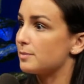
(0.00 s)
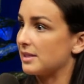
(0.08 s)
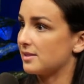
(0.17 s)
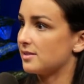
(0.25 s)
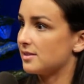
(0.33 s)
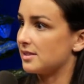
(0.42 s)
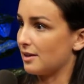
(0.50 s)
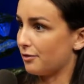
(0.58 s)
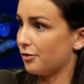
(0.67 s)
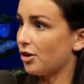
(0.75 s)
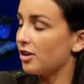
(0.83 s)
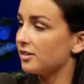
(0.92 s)
Mais c'est le
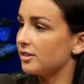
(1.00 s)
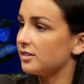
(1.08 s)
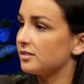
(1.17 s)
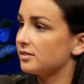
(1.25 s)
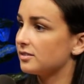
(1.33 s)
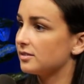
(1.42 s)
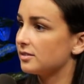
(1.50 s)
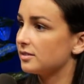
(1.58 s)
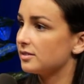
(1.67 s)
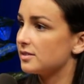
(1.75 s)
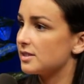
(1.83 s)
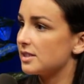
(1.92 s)
fun, là. Ben oui.